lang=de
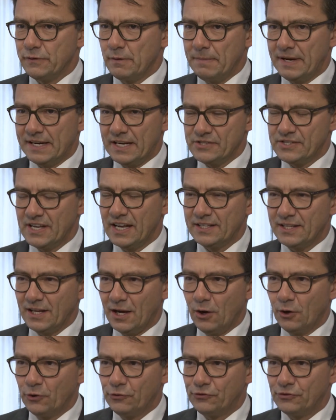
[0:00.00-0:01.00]
von meiner
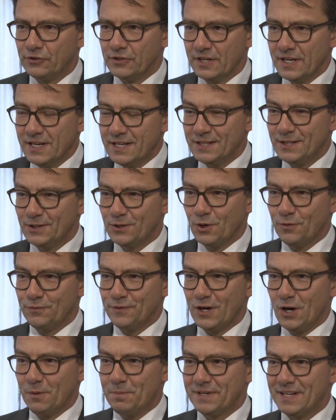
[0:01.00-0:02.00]
Seite aus nicht. Ich
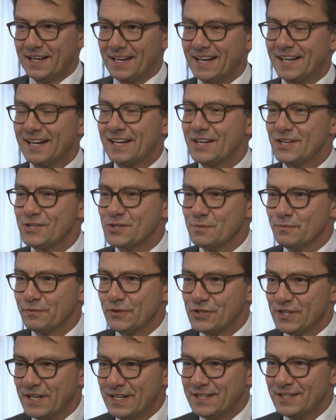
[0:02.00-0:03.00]
hoffe auch bei der Caritas um
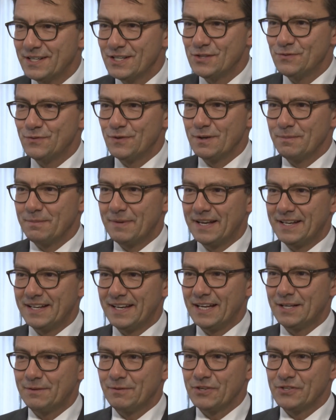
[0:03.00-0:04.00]
Verständnis für mein
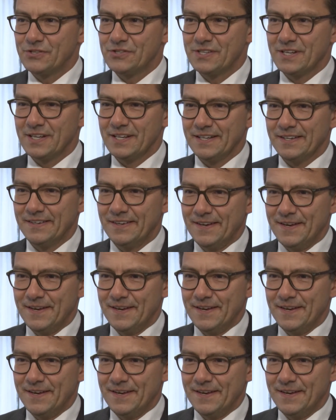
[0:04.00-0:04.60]
etwas, äh,